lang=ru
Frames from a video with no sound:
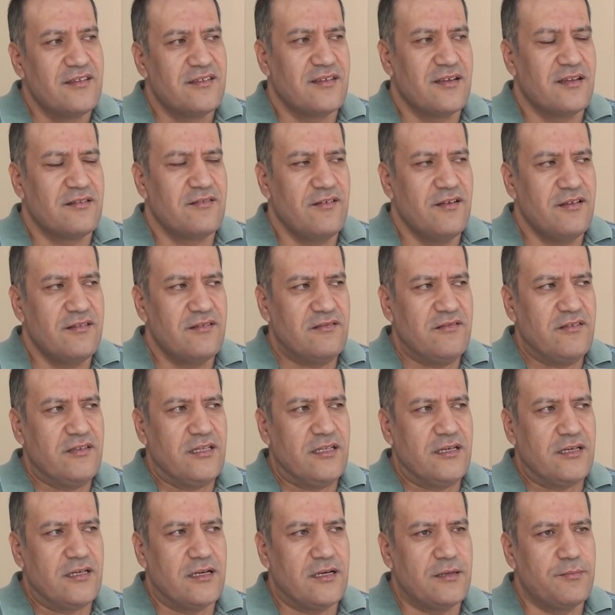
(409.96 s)

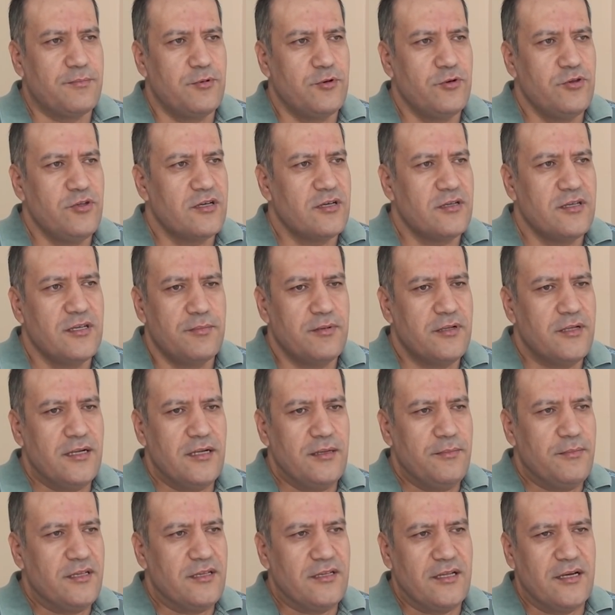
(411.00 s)
Соответственно, как бы у них не было
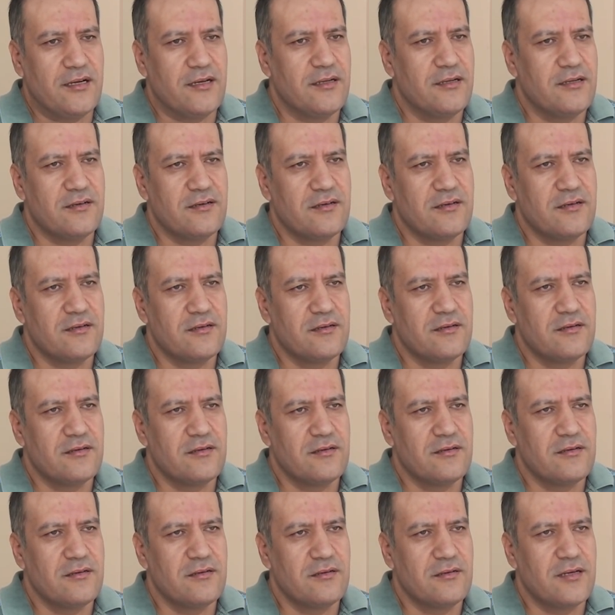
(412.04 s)
элементарных,
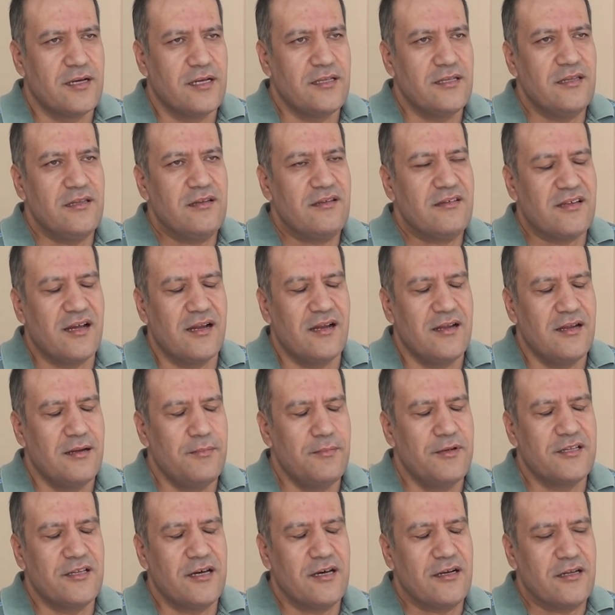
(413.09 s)
э, они не знали
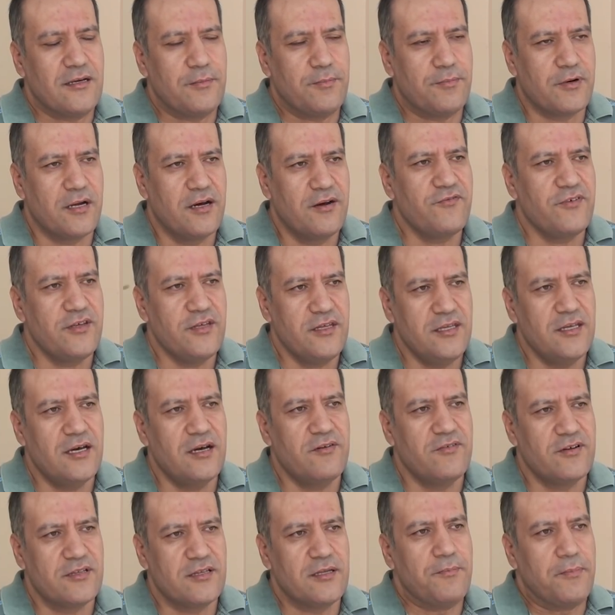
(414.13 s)
элементарных прав, и
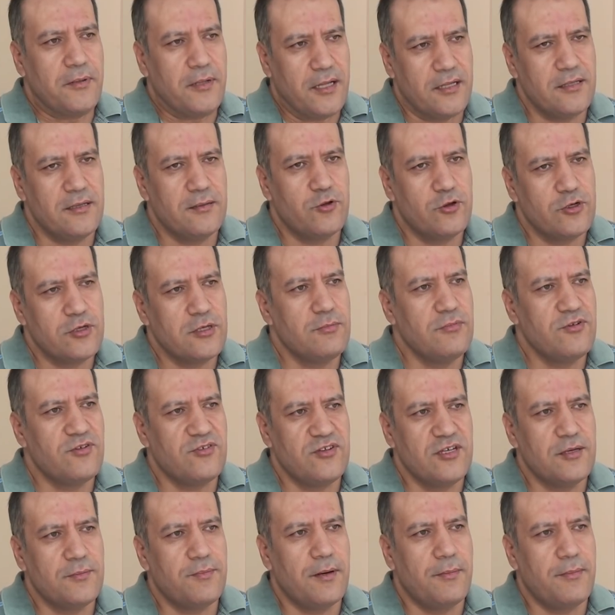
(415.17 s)
я в этом плане многим
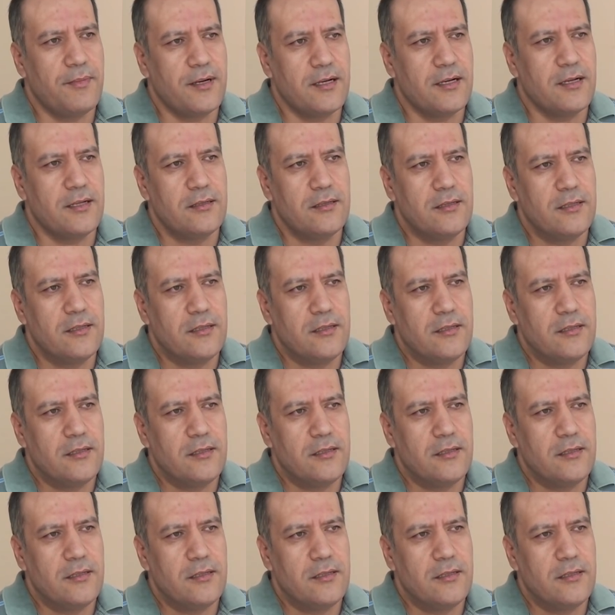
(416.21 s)
из них помогал.